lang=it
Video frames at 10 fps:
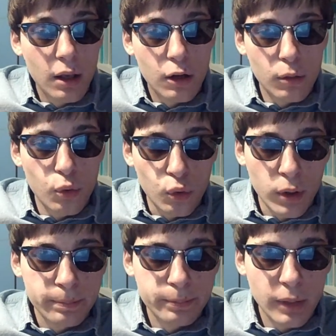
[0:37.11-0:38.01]

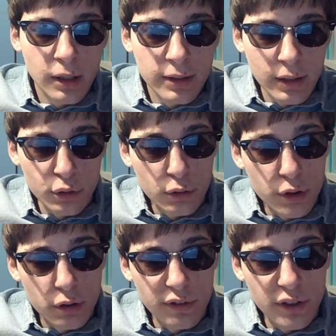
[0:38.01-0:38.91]
Comunque, all'interno di
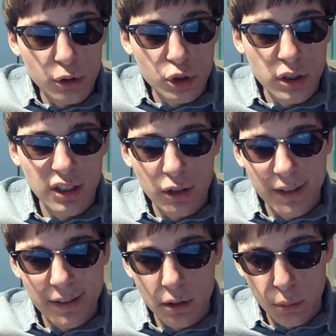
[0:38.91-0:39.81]
questo video cercherò di
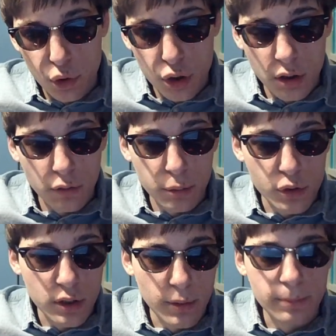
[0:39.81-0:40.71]
essere il più oggettivo
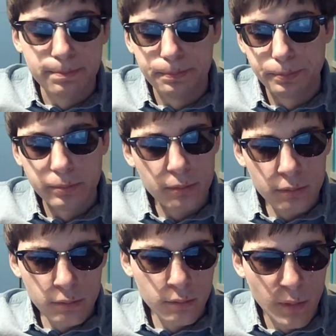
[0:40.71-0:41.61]
possibile.
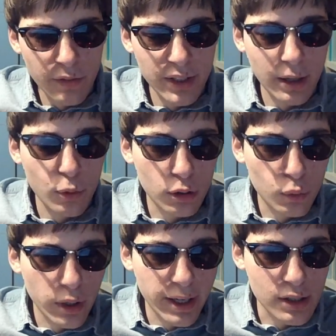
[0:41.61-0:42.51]
Vedremo
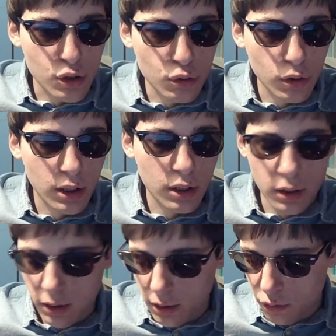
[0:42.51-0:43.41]
alcune canzoni
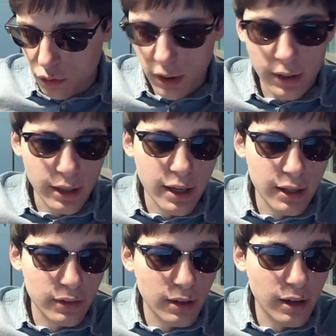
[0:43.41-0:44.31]
che sono state in gara a
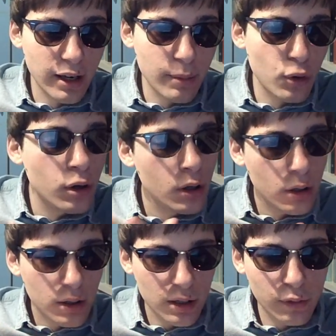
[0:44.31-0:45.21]
Sanremo,
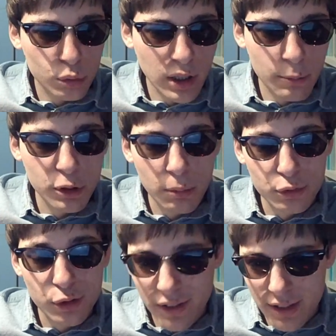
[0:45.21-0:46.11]
le valuteremo dal
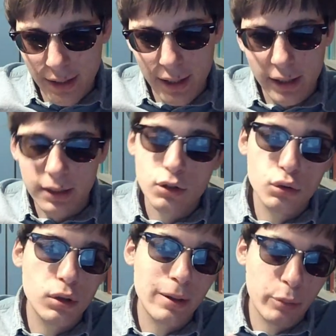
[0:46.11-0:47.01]
punto di vista della
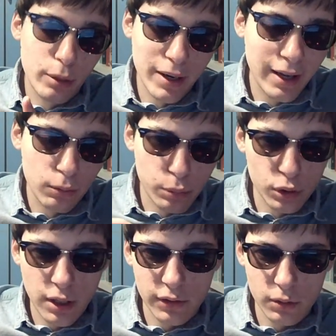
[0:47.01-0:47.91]
canzone, poi magari un po'
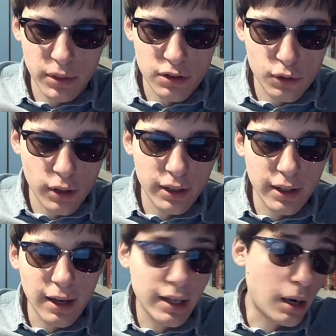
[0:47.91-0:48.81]
dell'esibizione
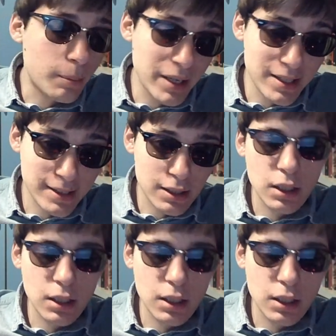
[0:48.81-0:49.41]
della kermesse.